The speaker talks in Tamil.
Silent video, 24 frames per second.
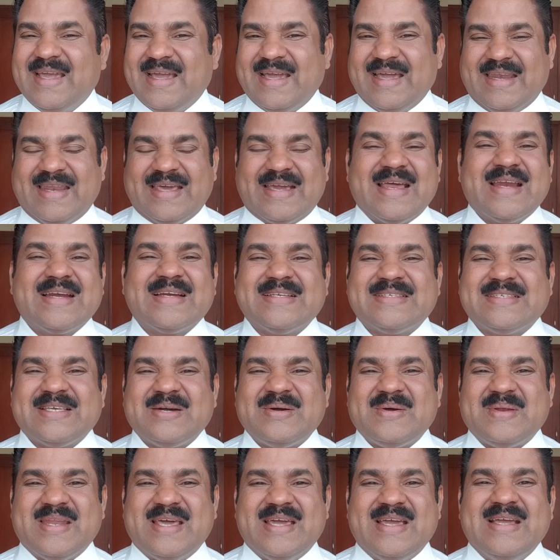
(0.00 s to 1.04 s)
என்னை கேட்டு
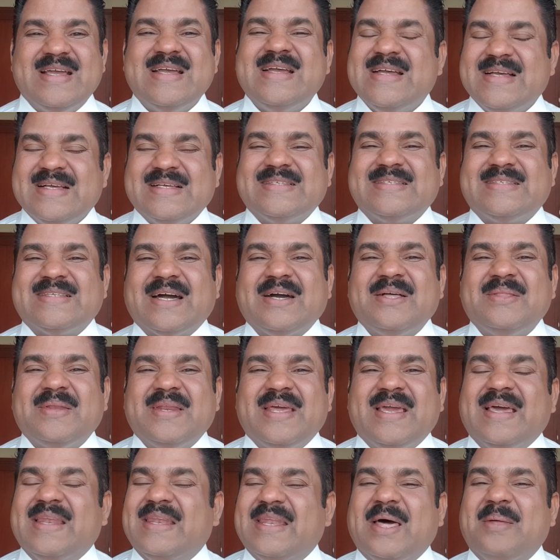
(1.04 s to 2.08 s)
சகோதரனே
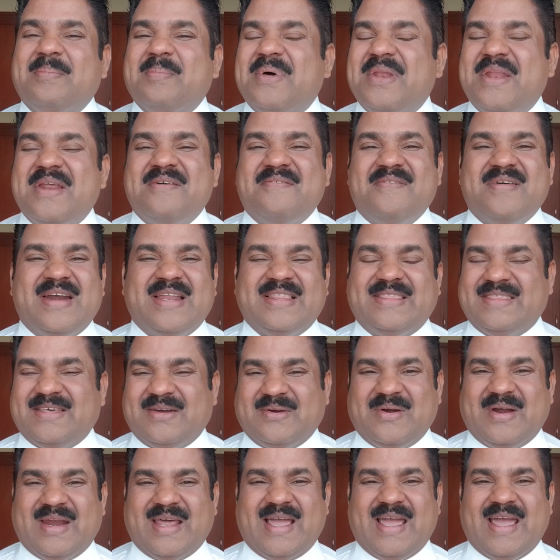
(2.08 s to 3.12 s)
சகோதரியை நண்பனை விழித்து
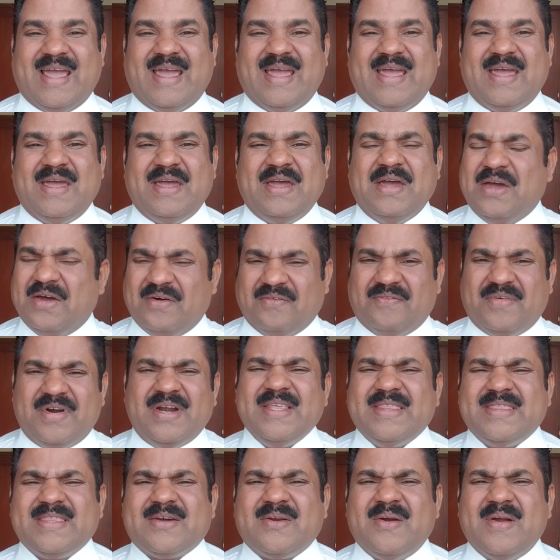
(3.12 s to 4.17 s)
கொள்ளுங்க
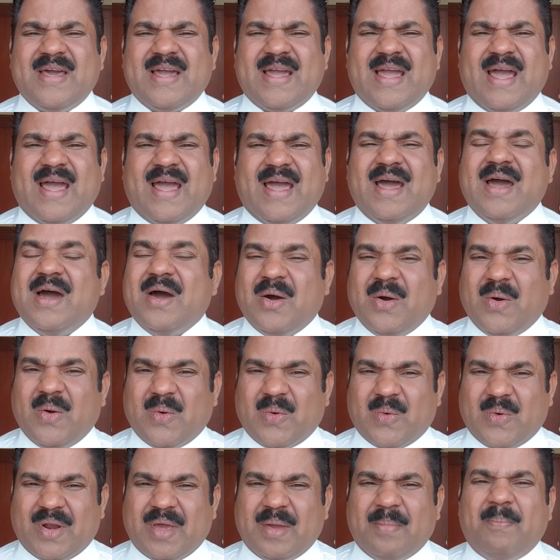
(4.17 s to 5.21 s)
விழித்து கொள்ளுங்கள்
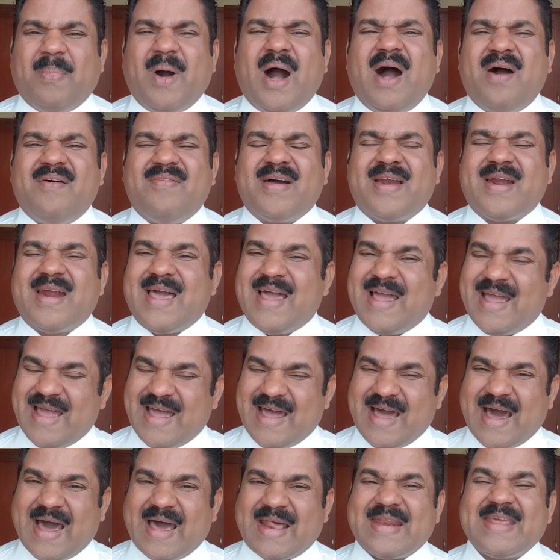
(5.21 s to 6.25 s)
உங்களுடைய பாவங்களை
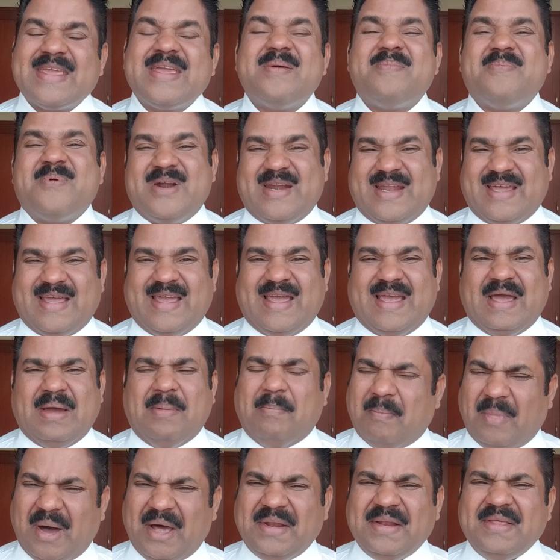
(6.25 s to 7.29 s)
அரைக்க பண்ணுங்கள்
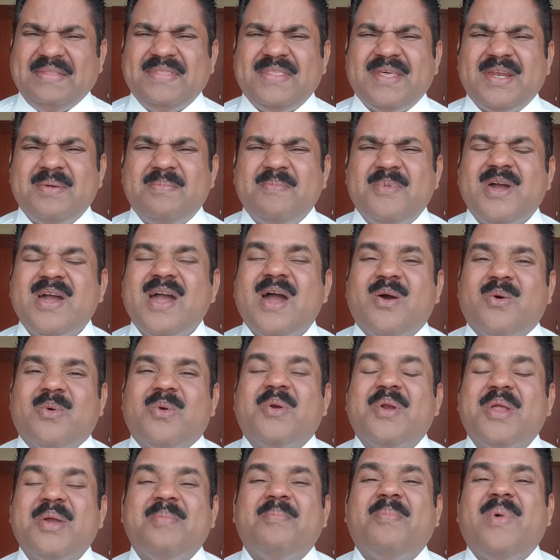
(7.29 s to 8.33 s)
மனம் திரும்புங்க
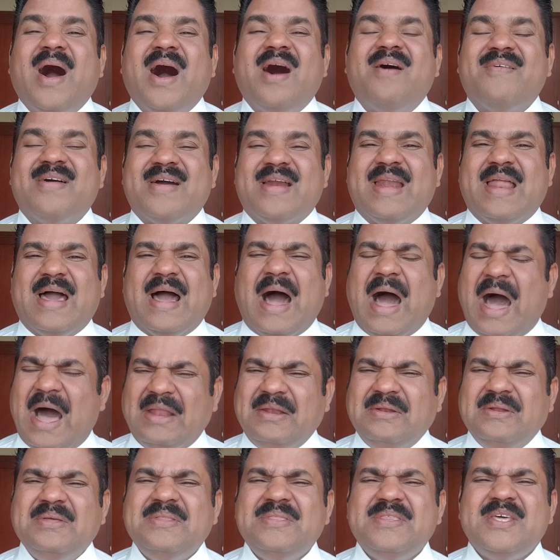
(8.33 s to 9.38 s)
உங்களுடைய பாவங்களை
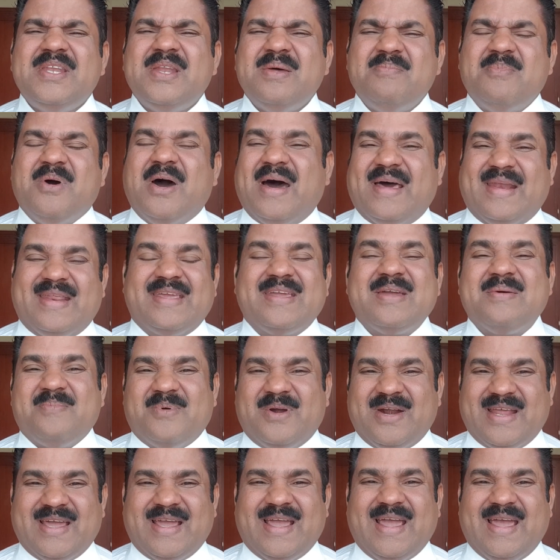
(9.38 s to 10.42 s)
அனுதினமும் அரைக்க
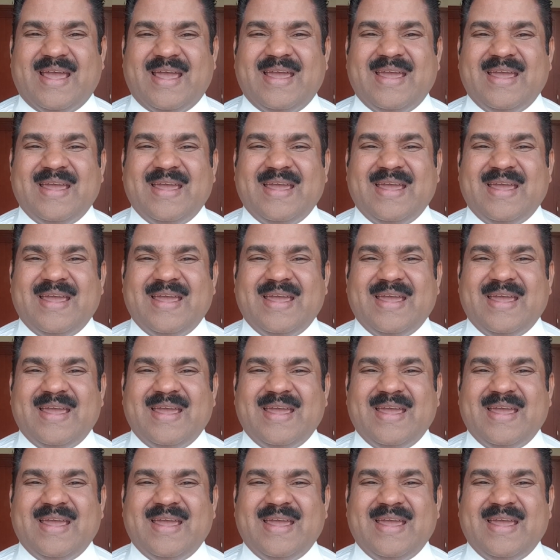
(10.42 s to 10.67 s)
பண்ணுங்கள்